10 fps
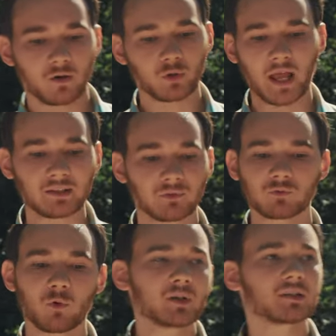oder
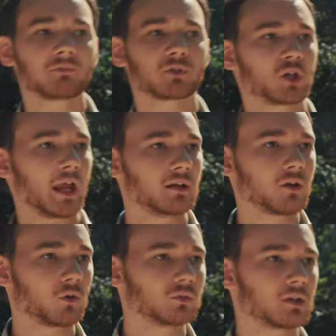etwas, wo man sich verstecken
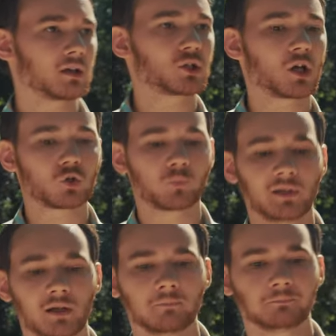könnte als
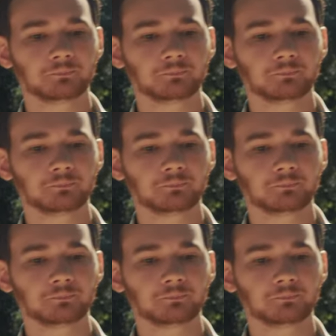Schauspieler.